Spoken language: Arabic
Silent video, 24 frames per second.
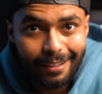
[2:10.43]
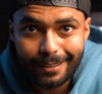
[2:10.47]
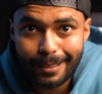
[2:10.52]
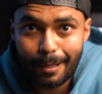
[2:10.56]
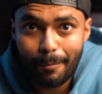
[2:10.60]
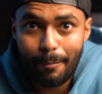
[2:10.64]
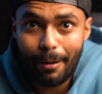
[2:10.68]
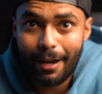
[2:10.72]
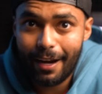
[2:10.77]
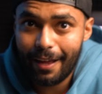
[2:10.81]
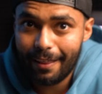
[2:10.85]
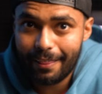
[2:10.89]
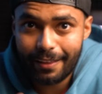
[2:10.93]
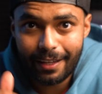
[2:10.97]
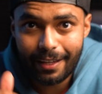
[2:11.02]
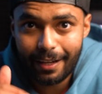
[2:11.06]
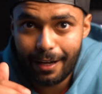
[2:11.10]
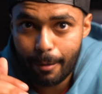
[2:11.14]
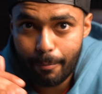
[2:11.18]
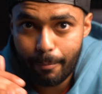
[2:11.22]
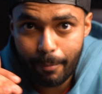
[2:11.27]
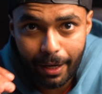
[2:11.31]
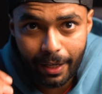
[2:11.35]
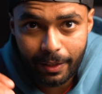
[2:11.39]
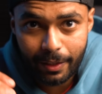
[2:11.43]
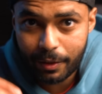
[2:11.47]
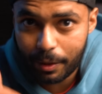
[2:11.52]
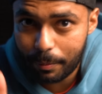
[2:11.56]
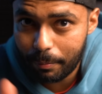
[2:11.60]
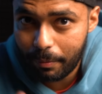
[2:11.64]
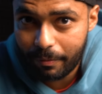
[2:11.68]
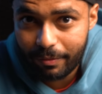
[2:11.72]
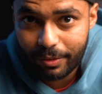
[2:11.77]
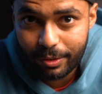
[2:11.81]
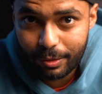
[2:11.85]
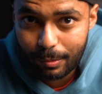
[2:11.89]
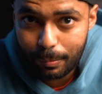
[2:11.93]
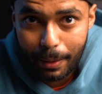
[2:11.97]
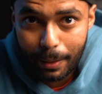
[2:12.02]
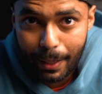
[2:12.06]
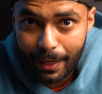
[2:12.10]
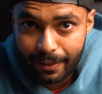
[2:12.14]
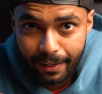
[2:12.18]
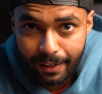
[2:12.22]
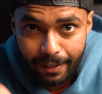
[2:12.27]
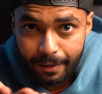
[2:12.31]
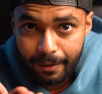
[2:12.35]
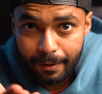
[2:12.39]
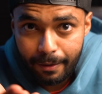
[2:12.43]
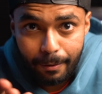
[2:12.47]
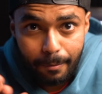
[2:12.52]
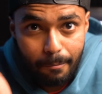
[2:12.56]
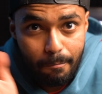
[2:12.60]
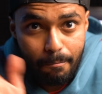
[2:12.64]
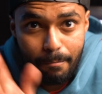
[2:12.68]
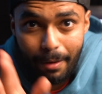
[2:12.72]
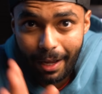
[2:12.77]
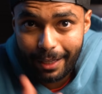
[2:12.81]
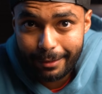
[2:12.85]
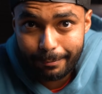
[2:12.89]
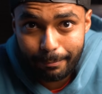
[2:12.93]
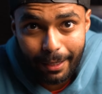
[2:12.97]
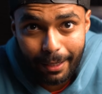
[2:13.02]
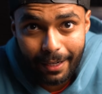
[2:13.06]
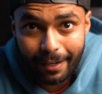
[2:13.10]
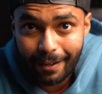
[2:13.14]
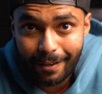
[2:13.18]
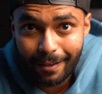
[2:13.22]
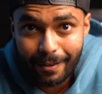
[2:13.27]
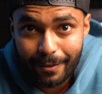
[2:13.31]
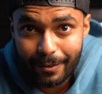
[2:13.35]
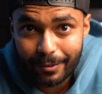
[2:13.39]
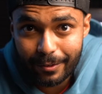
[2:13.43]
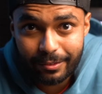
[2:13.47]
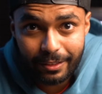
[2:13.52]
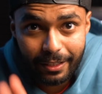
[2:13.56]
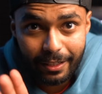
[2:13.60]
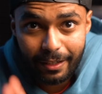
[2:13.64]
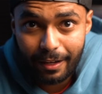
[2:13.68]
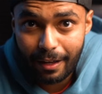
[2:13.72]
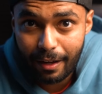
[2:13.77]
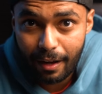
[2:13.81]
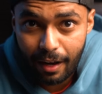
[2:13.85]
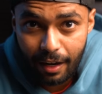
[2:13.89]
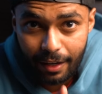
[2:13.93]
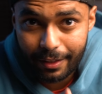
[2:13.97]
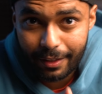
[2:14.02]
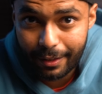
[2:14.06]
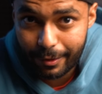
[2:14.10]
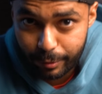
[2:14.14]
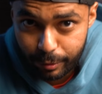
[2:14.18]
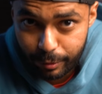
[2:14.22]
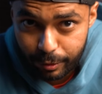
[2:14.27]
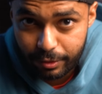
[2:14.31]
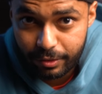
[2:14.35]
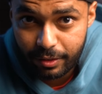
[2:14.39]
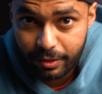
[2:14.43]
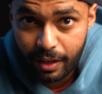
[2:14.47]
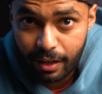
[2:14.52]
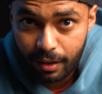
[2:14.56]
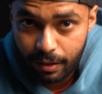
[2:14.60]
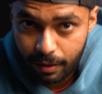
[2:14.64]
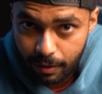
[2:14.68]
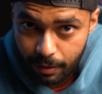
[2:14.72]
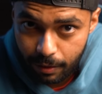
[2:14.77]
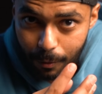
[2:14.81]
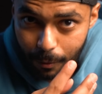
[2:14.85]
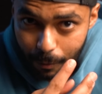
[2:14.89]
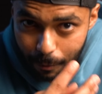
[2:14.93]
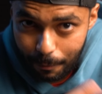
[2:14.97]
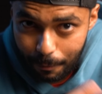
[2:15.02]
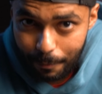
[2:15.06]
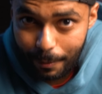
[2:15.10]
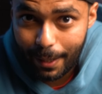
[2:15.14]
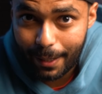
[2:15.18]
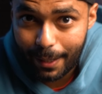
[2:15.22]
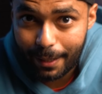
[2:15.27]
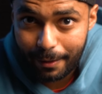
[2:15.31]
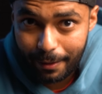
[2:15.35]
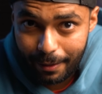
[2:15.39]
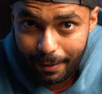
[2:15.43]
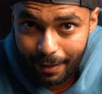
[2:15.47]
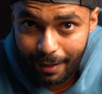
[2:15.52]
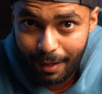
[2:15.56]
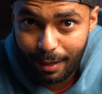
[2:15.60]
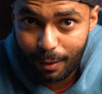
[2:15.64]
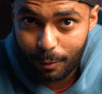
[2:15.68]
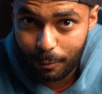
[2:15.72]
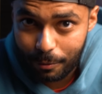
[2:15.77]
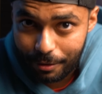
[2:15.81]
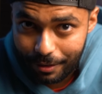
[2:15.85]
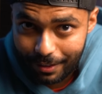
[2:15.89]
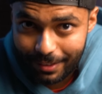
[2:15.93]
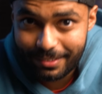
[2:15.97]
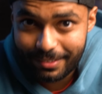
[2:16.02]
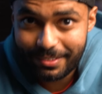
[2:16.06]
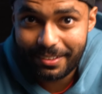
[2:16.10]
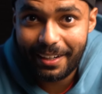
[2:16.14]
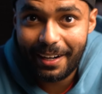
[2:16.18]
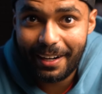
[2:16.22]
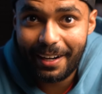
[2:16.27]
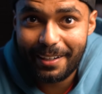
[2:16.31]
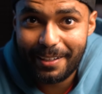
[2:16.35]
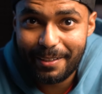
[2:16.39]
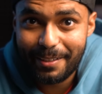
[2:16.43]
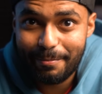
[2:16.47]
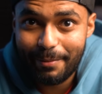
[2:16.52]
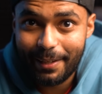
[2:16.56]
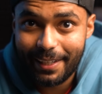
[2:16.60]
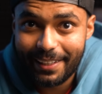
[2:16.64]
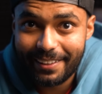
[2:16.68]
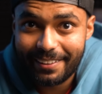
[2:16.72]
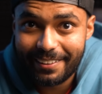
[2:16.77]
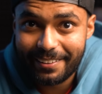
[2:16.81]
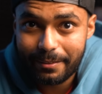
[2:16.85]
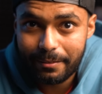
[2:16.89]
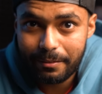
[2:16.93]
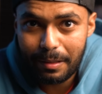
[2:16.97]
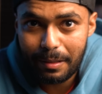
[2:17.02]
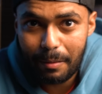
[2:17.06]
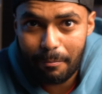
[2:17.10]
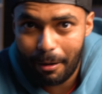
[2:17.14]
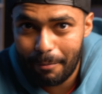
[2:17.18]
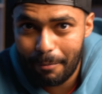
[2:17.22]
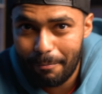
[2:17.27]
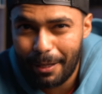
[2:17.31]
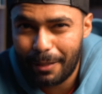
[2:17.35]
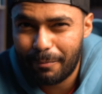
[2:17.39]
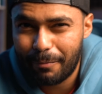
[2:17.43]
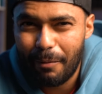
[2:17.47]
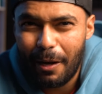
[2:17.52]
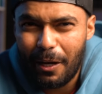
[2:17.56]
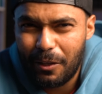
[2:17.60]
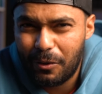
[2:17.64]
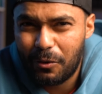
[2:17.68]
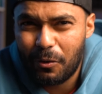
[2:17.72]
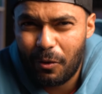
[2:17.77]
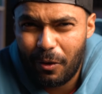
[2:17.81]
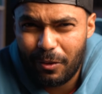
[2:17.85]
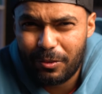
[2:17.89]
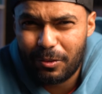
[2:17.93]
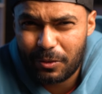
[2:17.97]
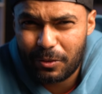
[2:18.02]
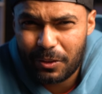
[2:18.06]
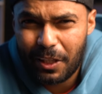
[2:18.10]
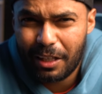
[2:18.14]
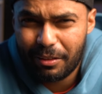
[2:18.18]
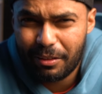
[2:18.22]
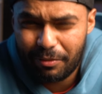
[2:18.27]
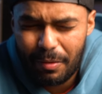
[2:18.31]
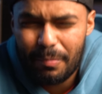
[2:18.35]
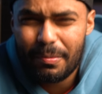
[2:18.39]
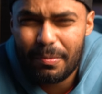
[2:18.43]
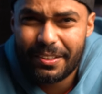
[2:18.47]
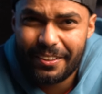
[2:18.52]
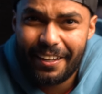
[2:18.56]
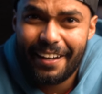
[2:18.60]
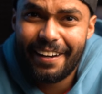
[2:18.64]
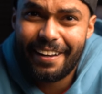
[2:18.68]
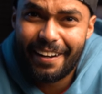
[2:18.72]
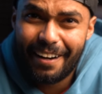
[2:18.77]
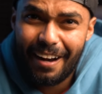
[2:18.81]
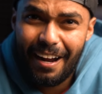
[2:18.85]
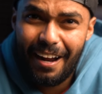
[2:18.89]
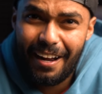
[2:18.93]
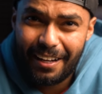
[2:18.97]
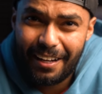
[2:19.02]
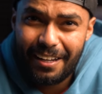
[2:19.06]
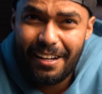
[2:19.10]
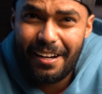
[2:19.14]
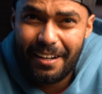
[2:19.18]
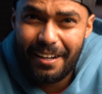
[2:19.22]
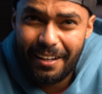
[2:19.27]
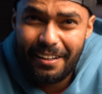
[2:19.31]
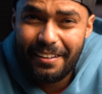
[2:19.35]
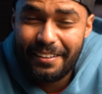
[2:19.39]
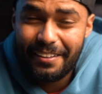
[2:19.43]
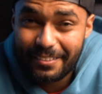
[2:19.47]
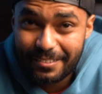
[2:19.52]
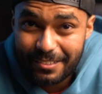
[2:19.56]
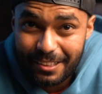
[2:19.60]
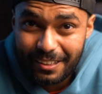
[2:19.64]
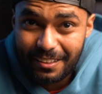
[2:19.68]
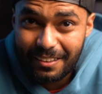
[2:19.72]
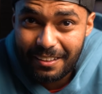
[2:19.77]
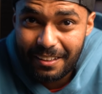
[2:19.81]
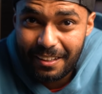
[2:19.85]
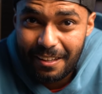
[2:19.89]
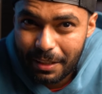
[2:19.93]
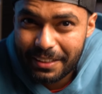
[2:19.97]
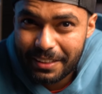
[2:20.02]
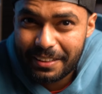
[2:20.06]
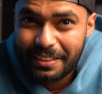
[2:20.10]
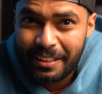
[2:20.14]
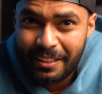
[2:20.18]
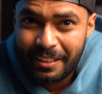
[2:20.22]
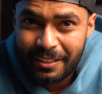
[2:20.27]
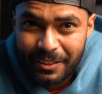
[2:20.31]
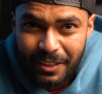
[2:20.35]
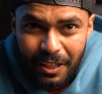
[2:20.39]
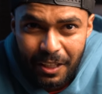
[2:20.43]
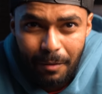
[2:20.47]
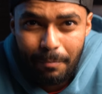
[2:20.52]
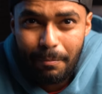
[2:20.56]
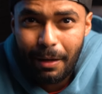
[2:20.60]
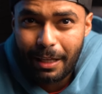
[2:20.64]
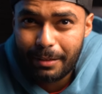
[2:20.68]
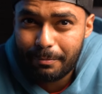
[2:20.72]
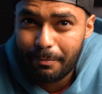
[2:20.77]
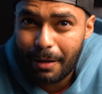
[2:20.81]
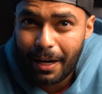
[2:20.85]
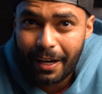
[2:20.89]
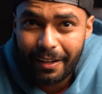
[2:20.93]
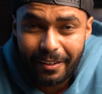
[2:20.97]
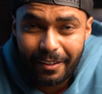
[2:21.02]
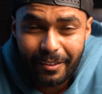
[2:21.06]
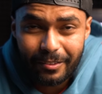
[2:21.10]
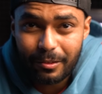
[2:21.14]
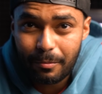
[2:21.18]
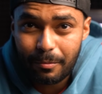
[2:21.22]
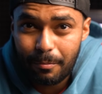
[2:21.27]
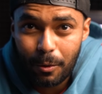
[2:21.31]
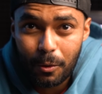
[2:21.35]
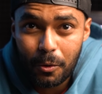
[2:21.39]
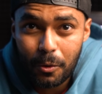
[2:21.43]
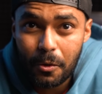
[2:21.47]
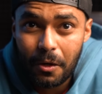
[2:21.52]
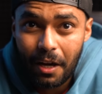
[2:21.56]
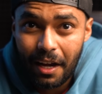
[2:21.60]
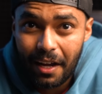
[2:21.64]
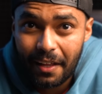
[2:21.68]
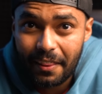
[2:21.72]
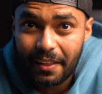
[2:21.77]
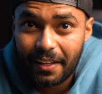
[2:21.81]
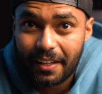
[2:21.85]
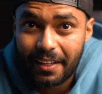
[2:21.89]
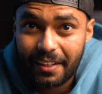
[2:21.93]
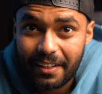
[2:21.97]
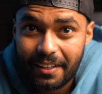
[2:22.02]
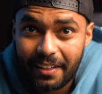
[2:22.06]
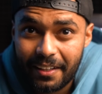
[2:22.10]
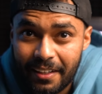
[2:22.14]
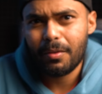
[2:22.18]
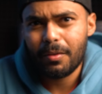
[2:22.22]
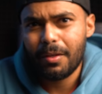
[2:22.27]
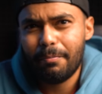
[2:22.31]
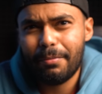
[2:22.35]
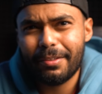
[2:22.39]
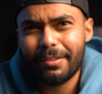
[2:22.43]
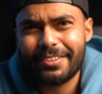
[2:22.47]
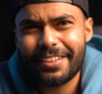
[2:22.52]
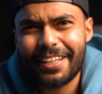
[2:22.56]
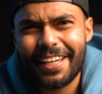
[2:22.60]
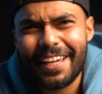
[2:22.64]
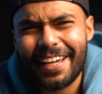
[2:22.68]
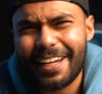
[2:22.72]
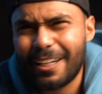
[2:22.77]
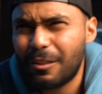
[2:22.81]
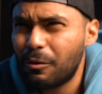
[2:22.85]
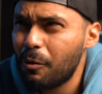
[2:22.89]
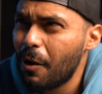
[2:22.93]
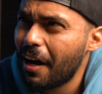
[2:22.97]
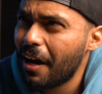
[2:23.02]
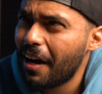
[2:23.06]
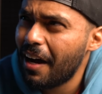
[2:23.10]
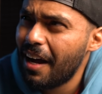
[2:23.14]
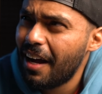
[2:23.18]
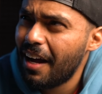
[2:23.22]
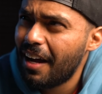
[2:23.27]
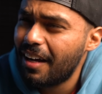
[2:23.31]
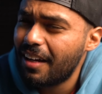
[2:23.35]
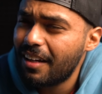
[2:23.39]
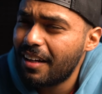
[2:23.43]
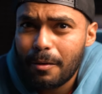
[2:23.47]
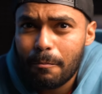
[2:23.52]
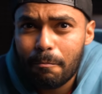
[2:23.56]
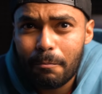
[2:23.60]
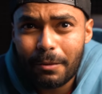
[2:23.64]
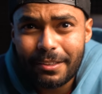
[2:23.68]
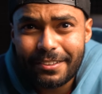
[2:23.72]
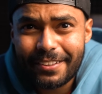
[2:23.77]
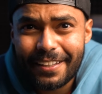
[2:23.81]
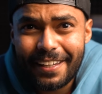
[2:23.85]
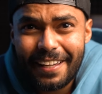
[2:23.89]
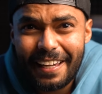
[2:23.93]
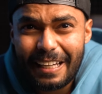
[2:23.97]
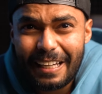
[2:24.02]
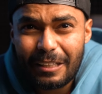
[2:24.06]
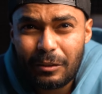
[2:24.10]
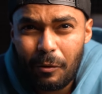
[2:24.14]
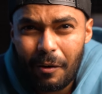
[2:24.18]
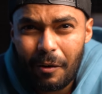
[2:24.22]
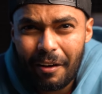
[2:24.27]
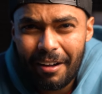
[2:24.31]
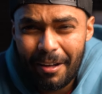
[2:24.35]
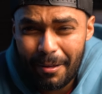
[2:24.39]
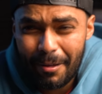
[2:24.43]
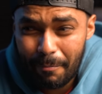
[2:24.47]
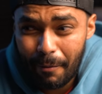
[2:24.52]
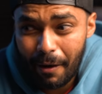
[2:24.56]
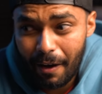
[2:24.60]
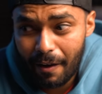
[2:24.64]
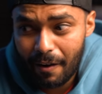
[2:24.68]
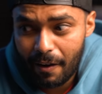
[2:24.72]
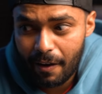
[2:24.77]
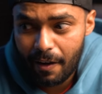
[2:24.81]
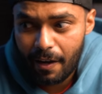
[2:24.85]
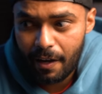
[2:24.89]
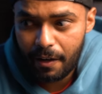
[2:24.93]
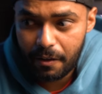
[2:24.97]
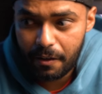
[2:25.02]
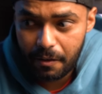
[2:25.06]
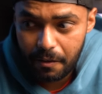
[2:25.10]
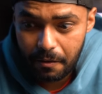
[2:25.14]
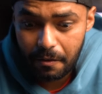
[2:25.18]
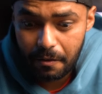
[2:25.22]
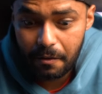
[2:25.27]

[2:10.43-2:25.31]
طبعا هذه كلها ما راح ترمى في الزباله بعد ما نخلص كلها راح نقصقصها وناكلها وننزلها للبيت طبعا البيت ما يدرون اصلا ايش حاط فيه بس انا راح اكلها لاني صدق مشتي جح بعد ما اخلص الموضوع هذا كله بس دقيقه اتوقع بس دقيقه اتوقع يبغى لها يعني